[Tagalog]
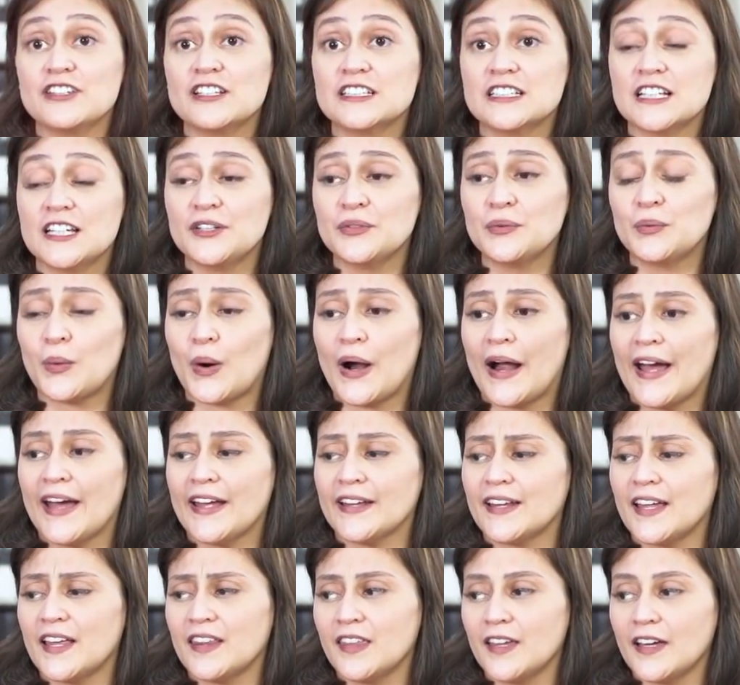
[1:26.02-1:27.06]
this in
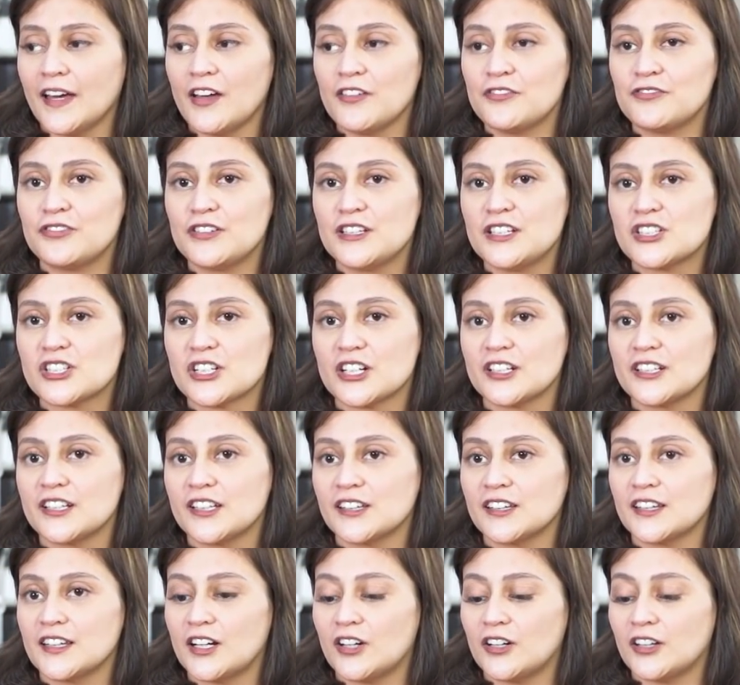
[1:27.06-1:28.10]
white. I think I've featured
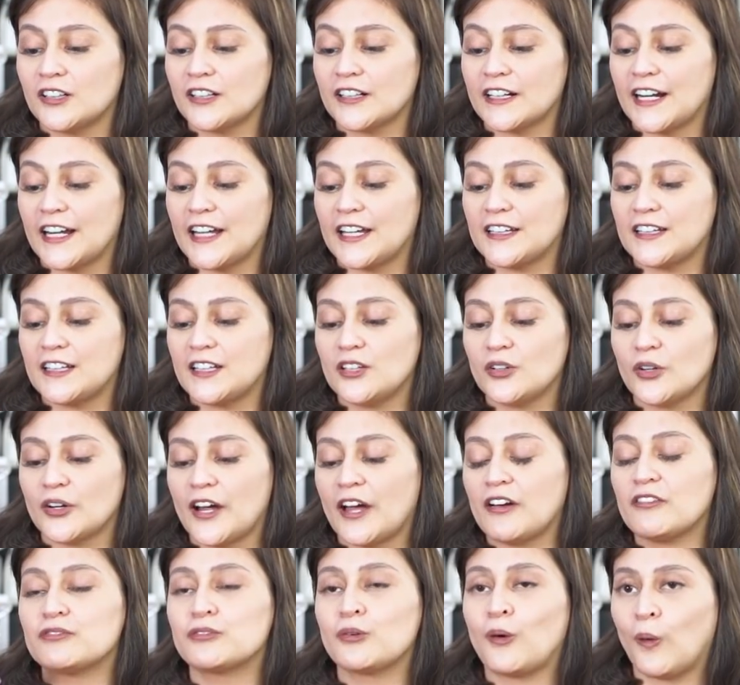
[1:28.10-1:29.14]
it na already or
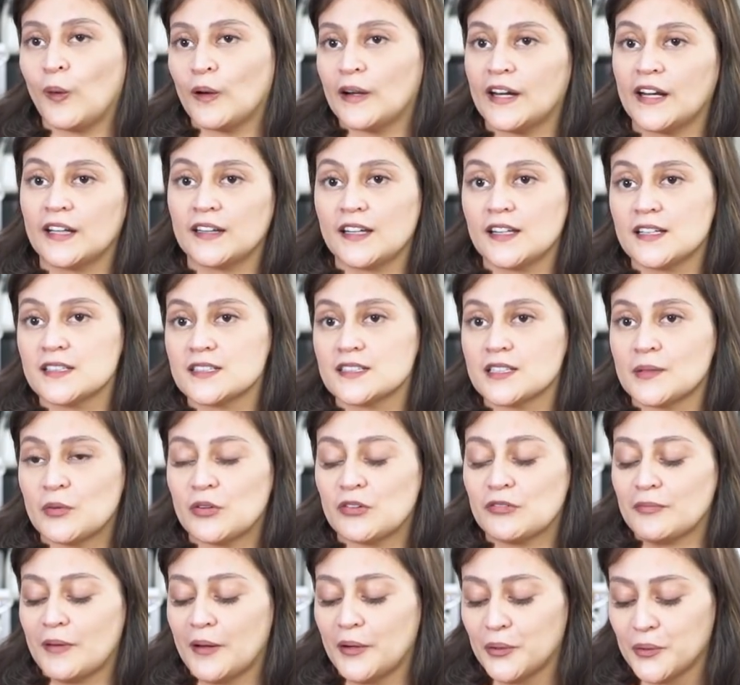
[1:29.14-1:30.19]
I've worn it in some
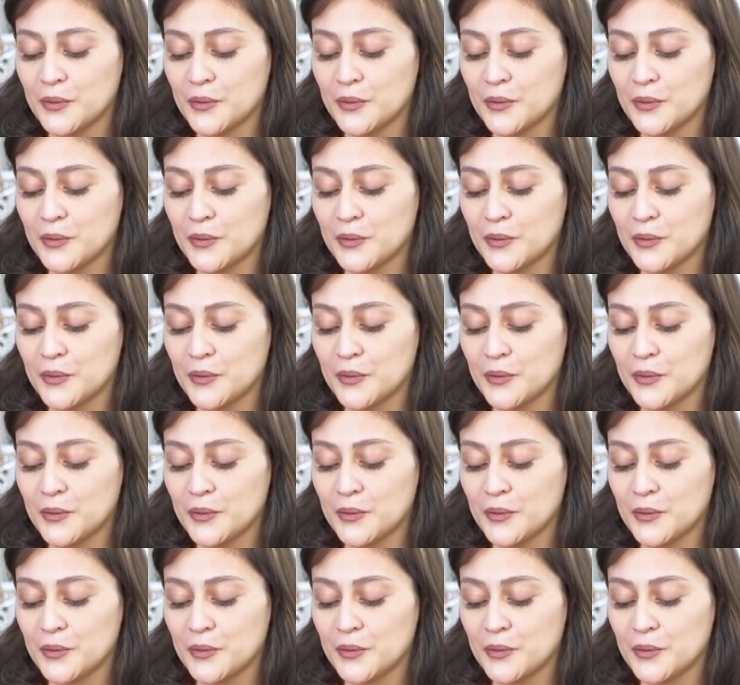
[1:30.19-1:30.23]
of my